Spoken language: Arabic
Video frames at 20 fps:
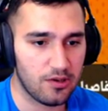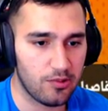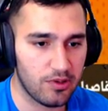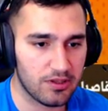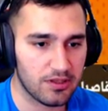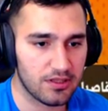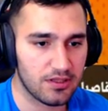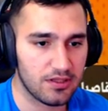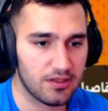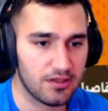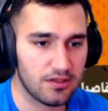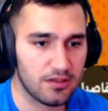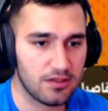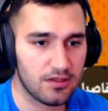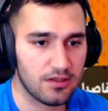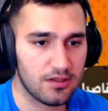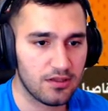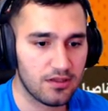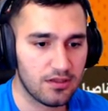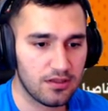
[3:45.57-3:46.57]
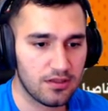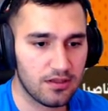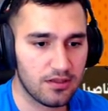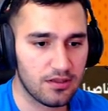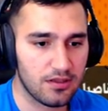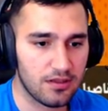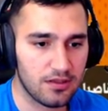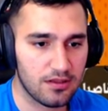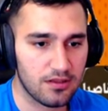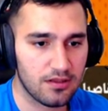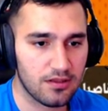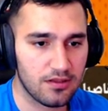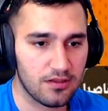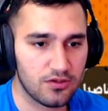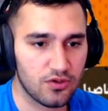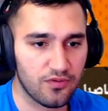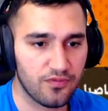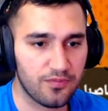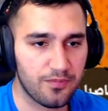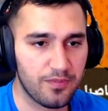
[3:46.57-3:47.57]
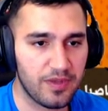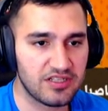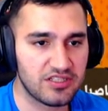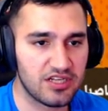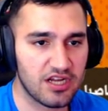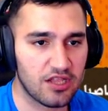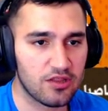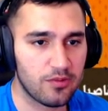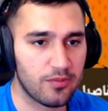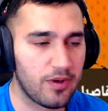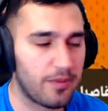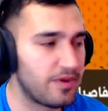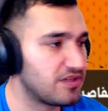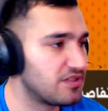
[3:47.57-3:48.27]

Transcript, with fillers: حلوات شوف بجات وما